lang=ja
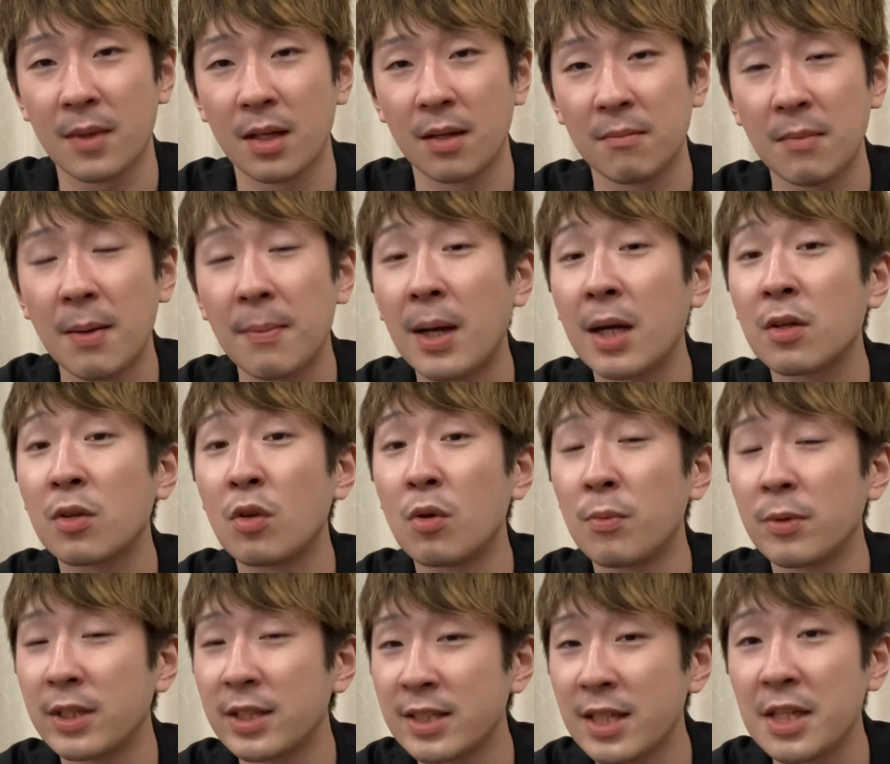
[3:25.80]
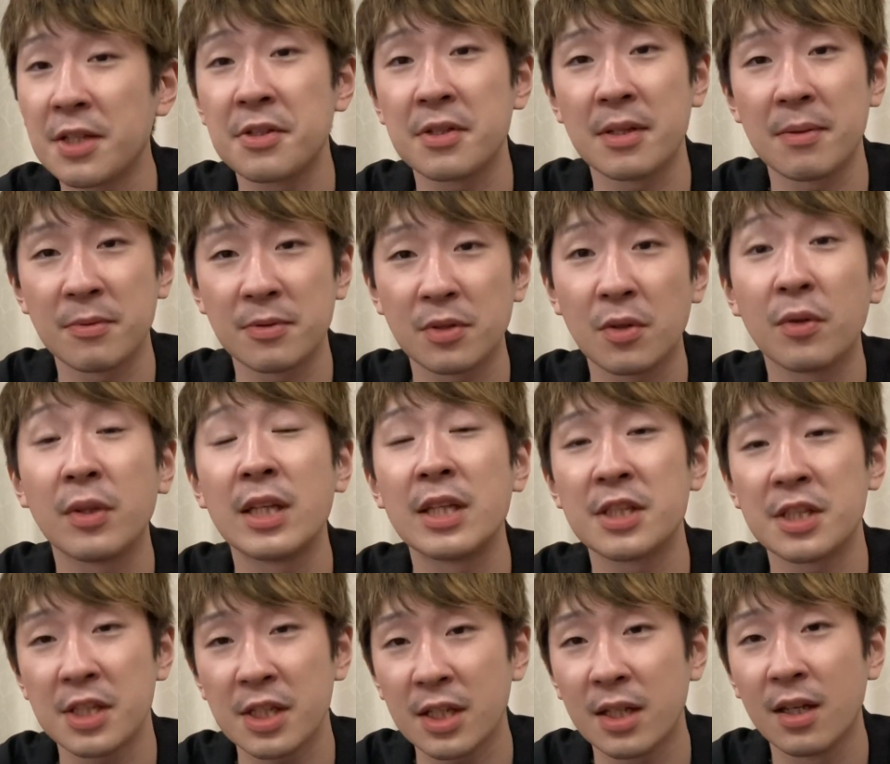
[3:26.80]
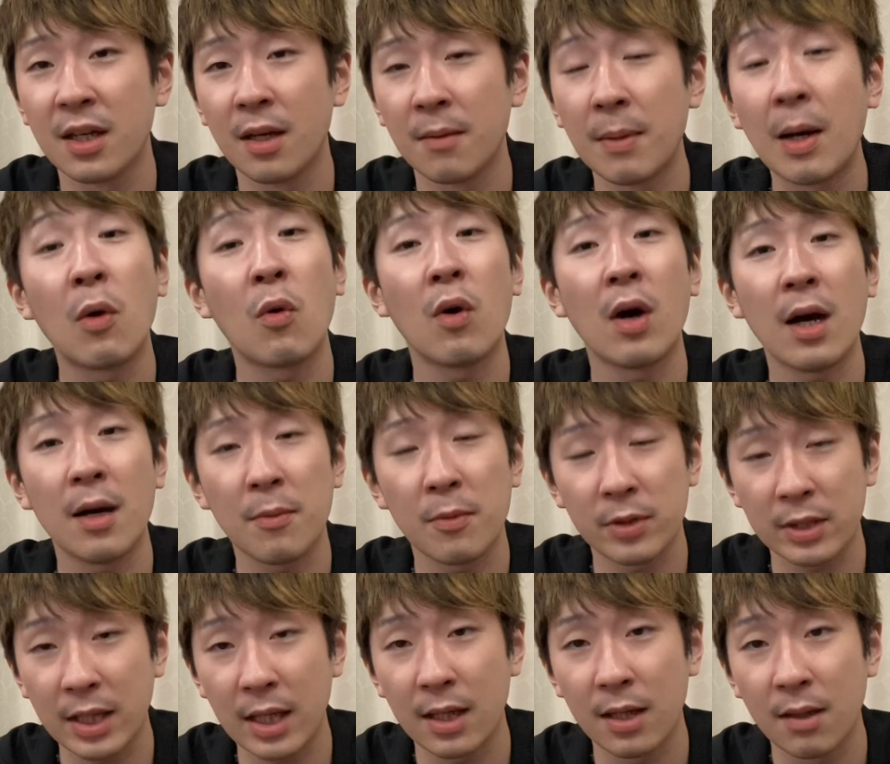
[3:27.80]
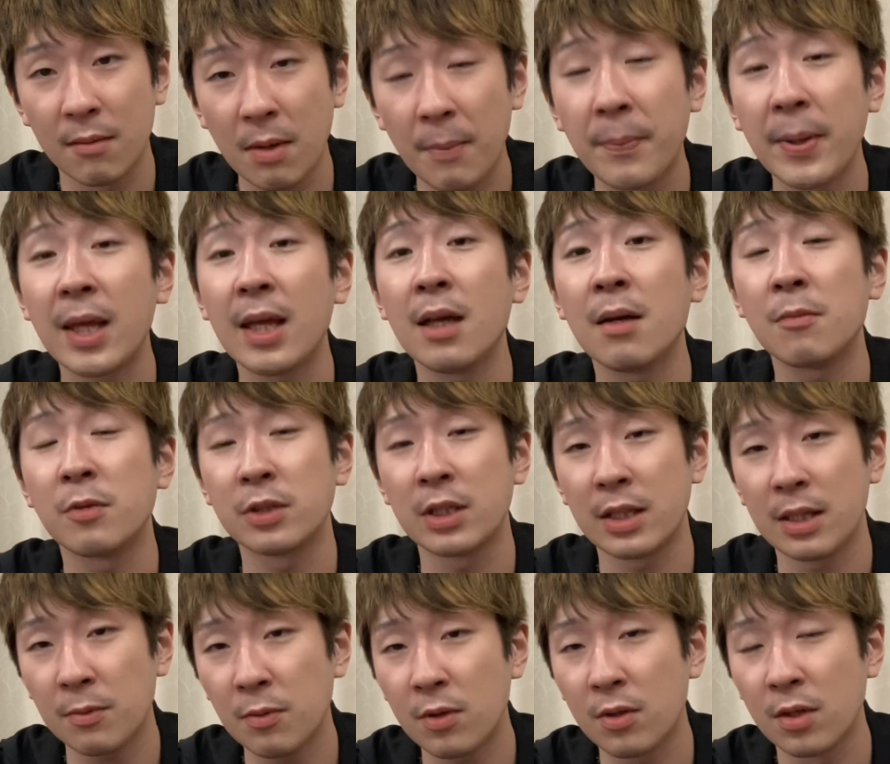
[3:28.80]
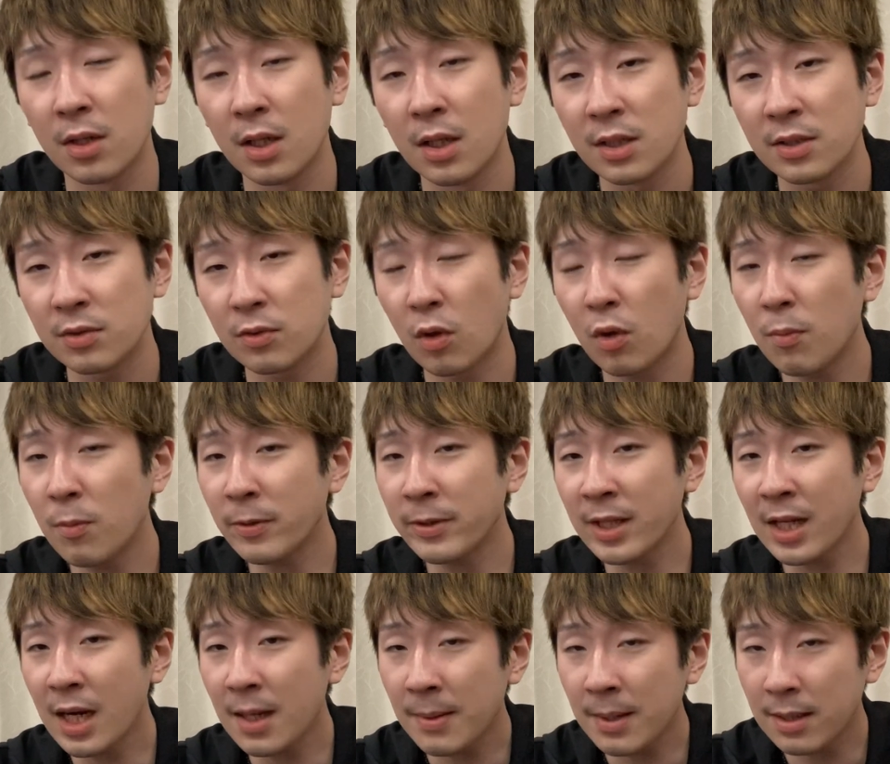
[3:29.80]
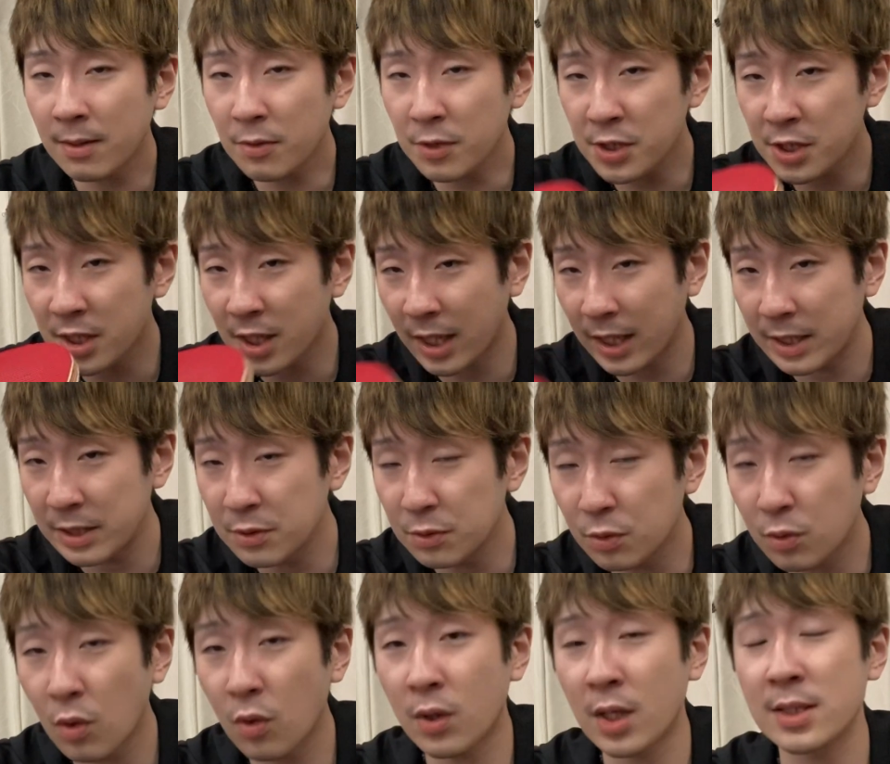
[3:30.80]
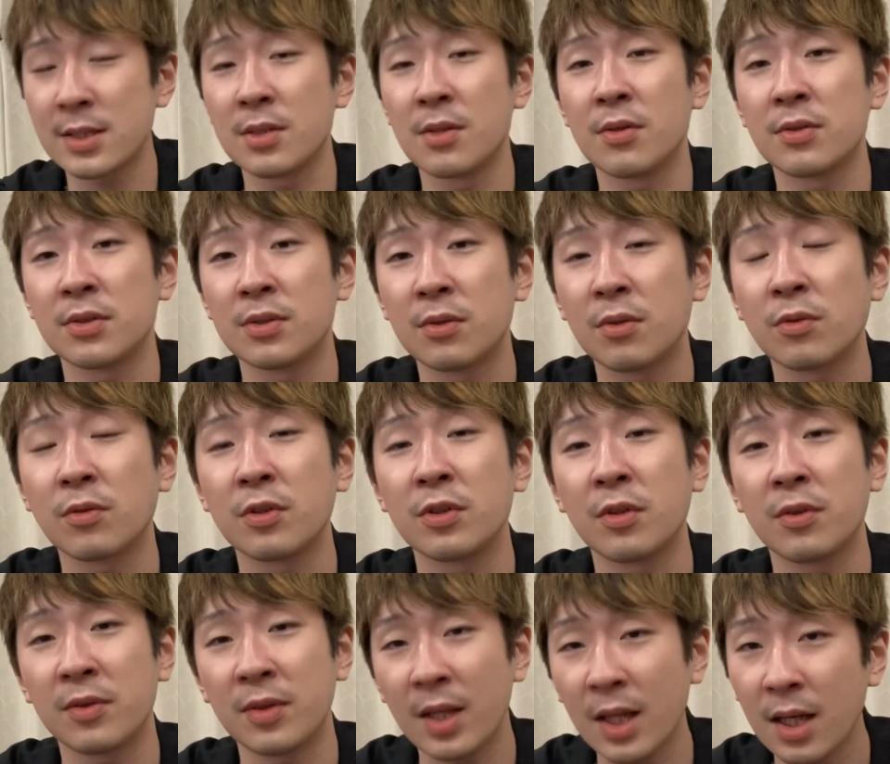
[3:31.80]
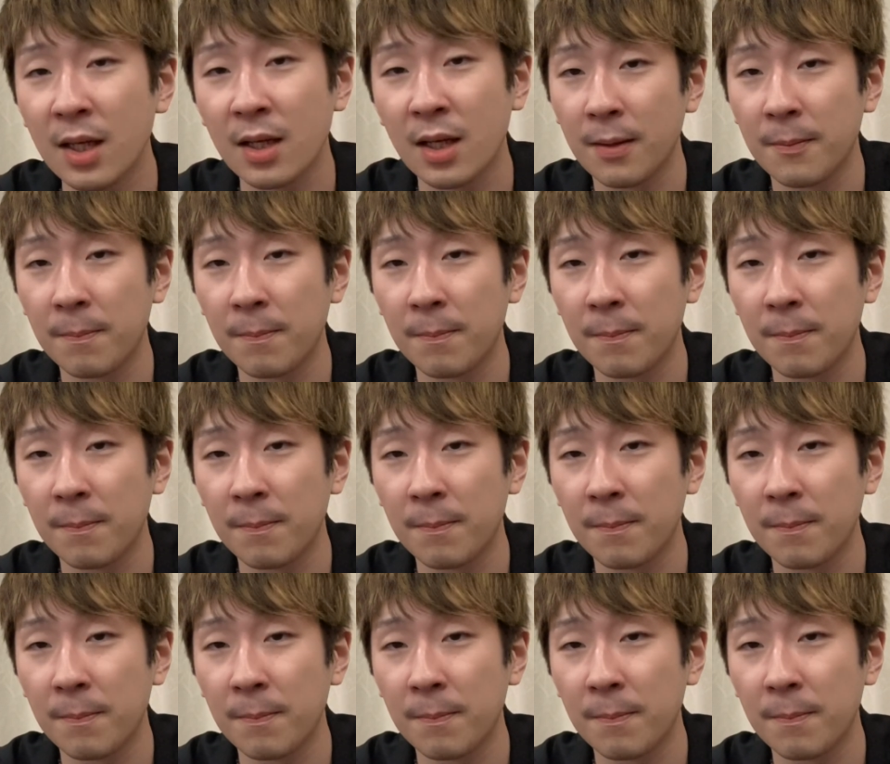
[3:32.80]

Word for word: バック表選手でもそうですし、フォア表、ペン表でも、その表ラバーをしっかり有効活用することによって、